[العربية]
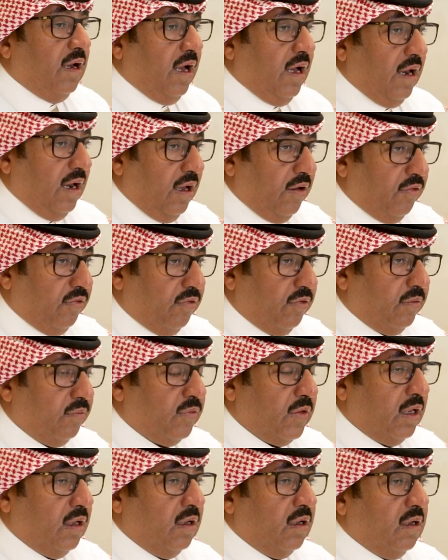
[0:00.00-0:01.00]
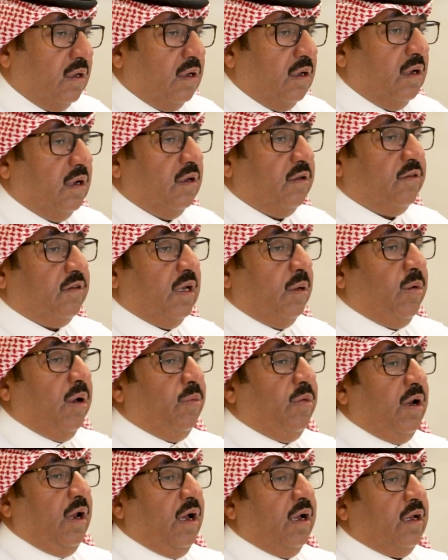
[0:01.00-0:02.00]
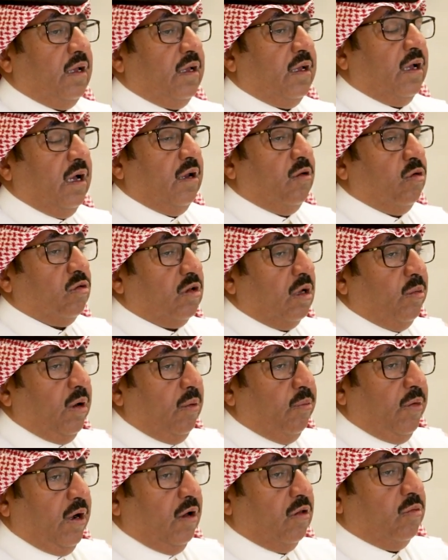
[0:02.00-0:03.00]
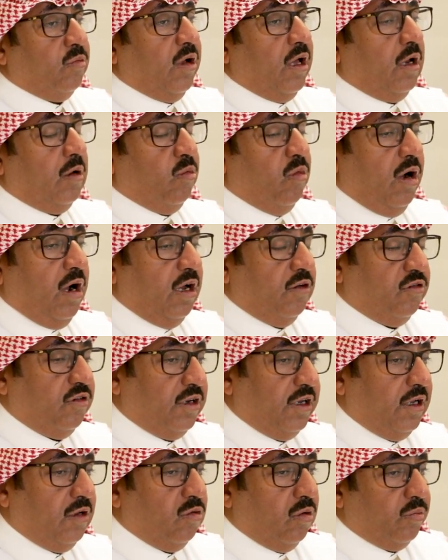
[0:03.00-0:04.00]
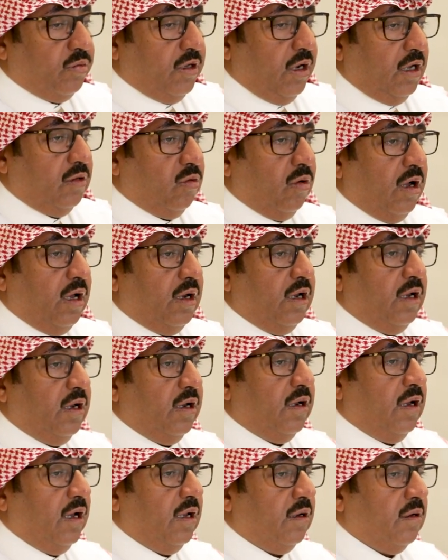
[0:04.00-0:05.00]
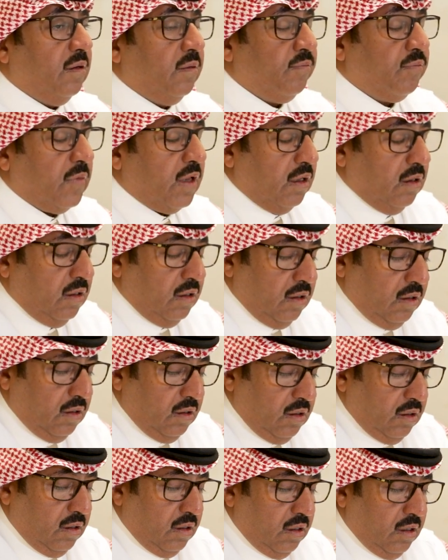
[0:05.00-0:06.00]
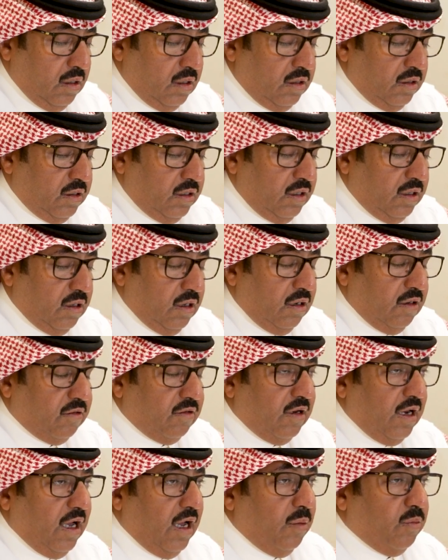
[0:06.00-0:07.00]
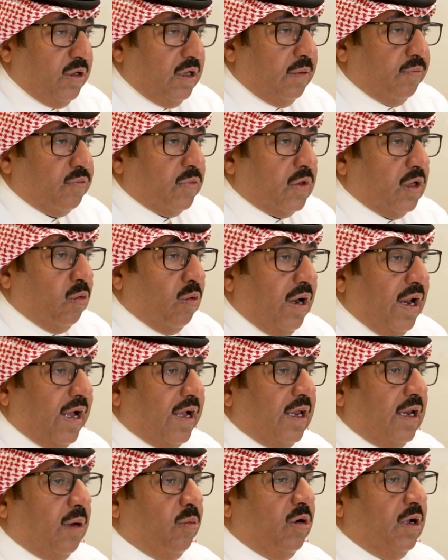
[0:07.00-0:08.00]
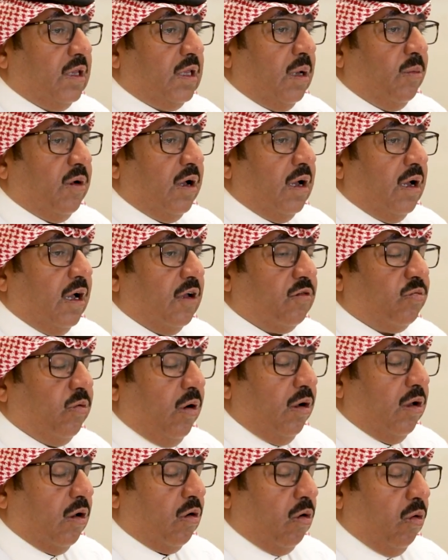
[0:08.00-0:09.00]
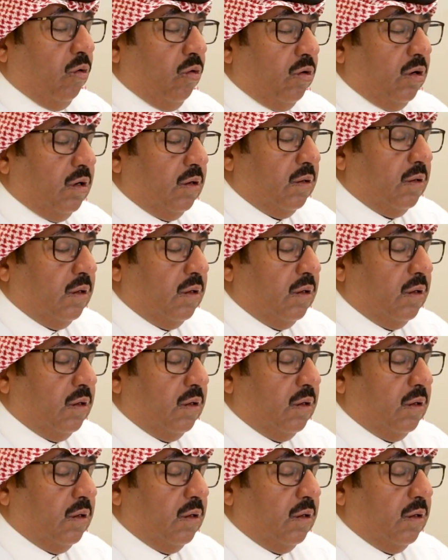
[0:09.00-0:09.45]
الآلاف السبب الحقيقة أنه طبعا بعضهم كانوا مهاجرين وابتعدوا قليلا عن الدين الإسلامي ولكنهم عندما أصبحوا يرون